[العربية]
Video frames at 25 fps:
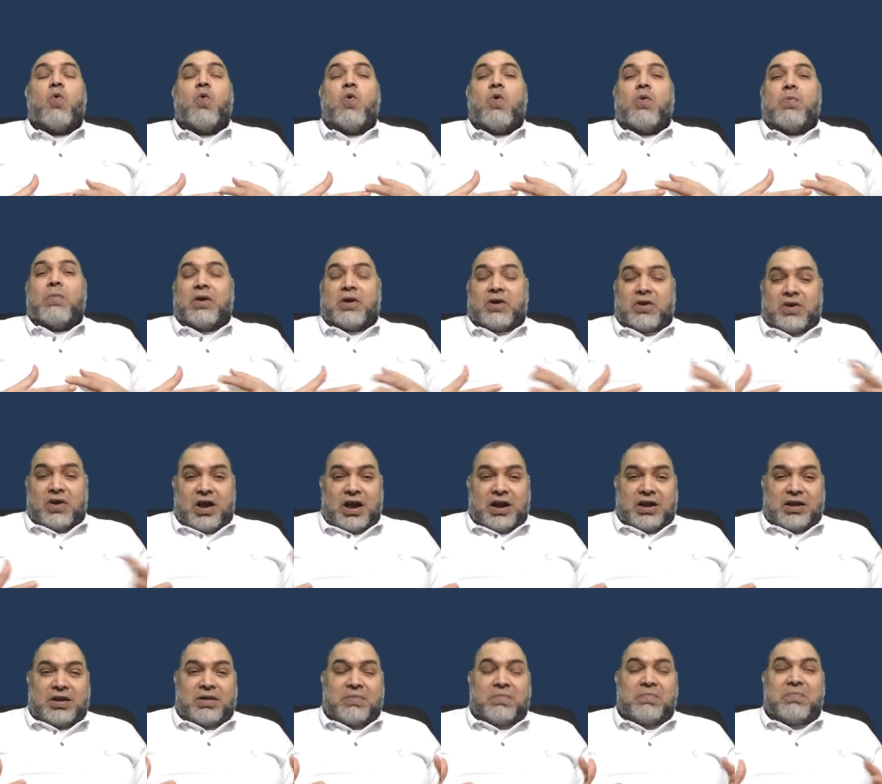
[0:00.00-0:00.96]

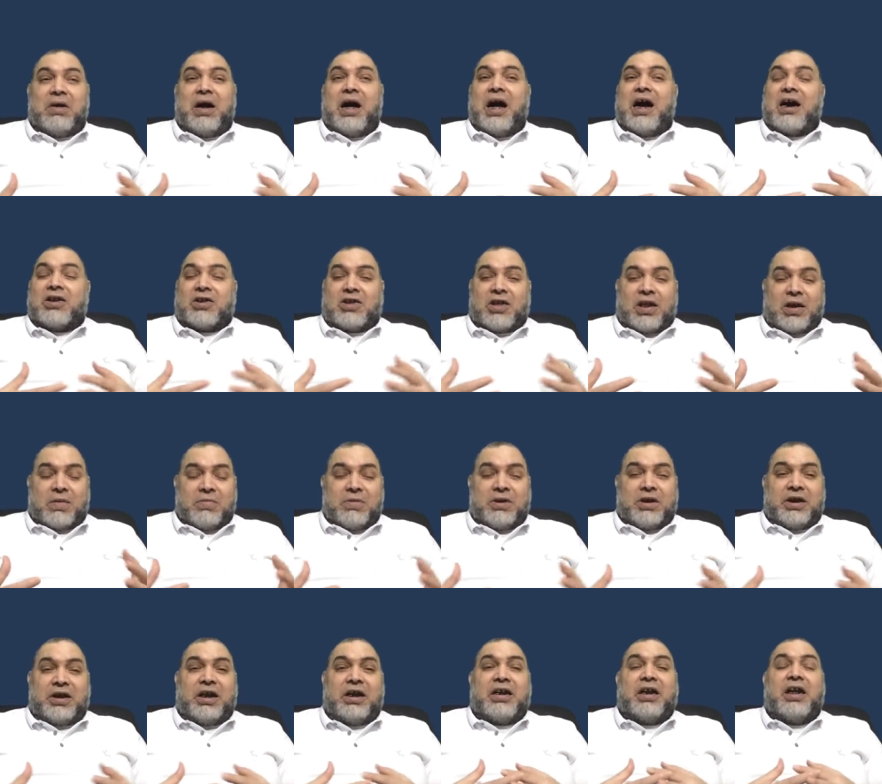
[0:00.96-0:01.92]
ومرات أكتر
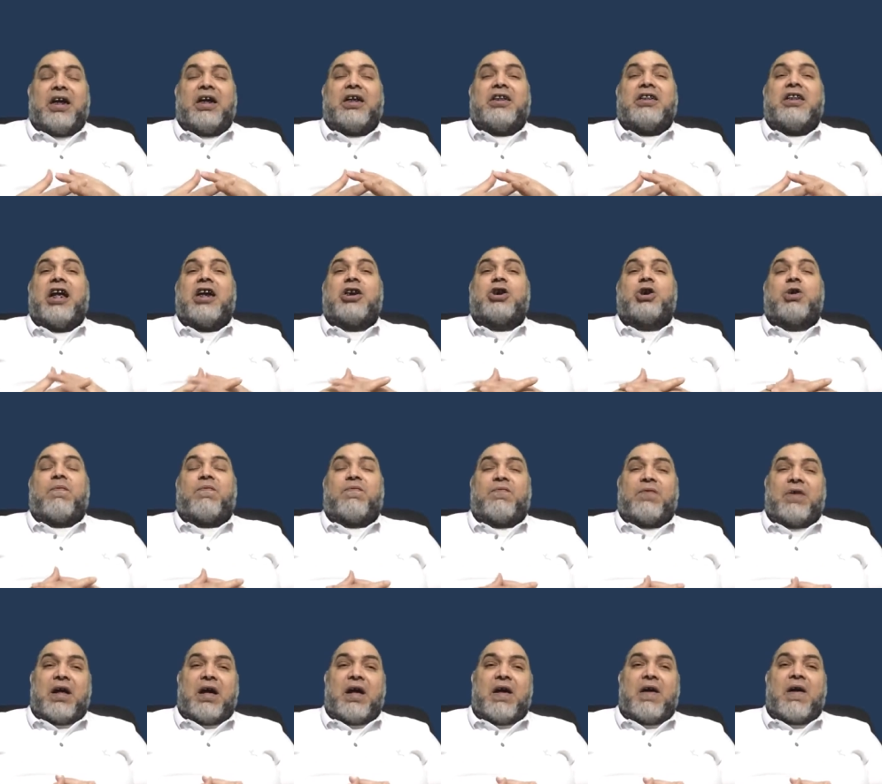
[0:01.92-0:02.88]
من كده ده
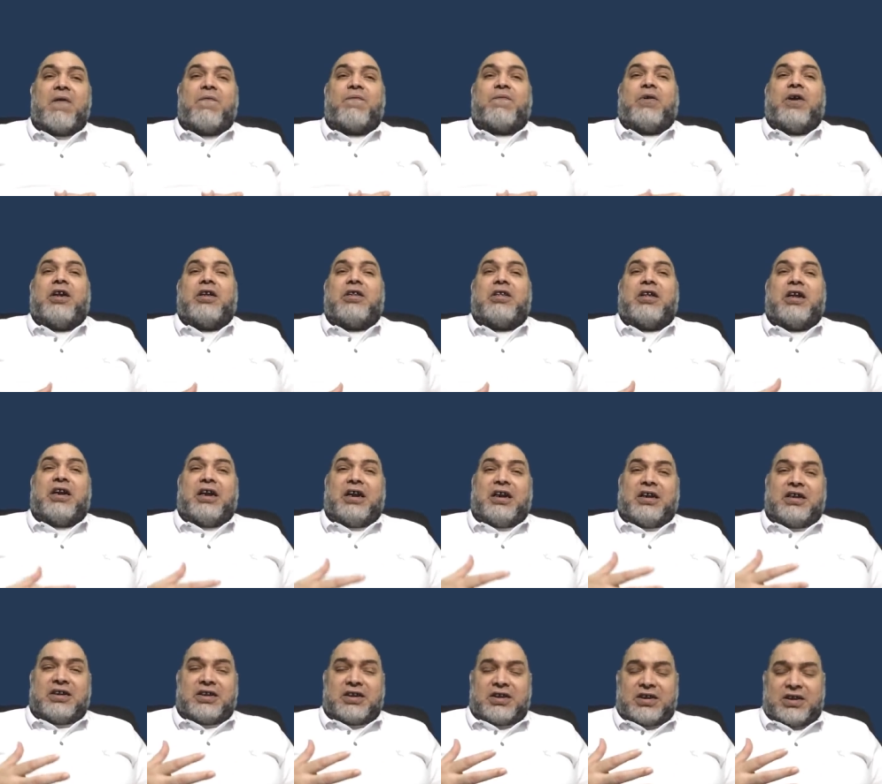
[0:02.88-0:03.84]
شفناه في
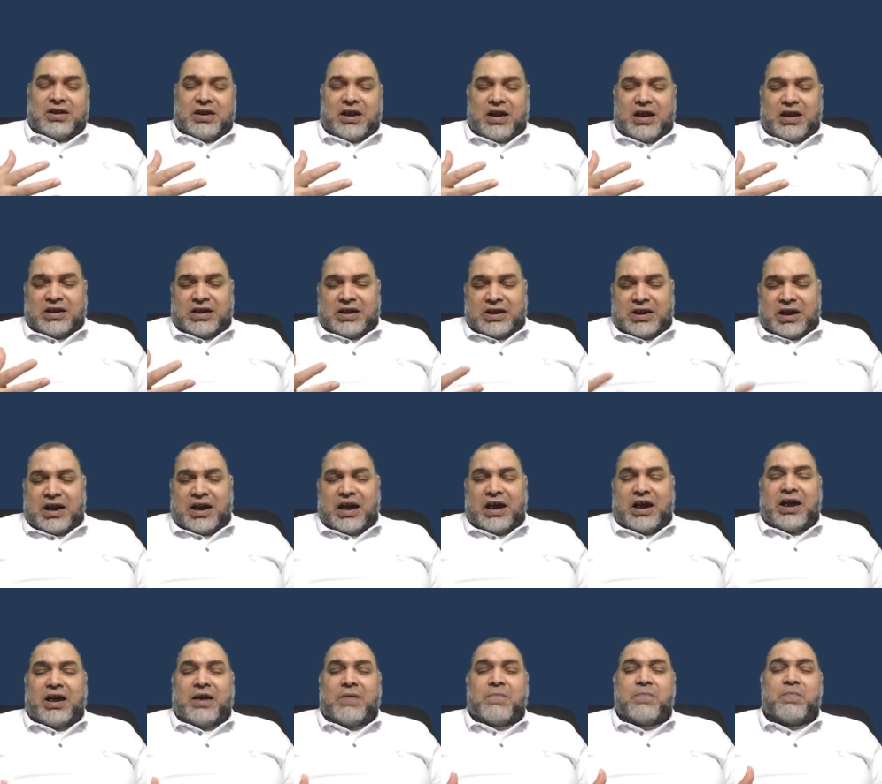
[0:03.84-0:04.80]
درع
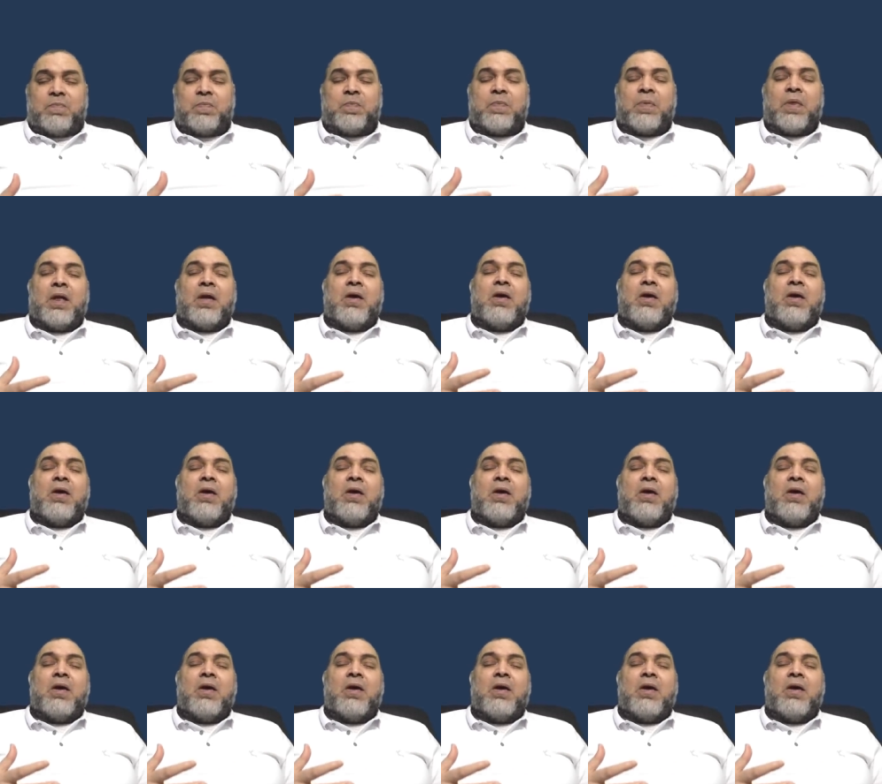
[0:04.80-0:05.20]
السلام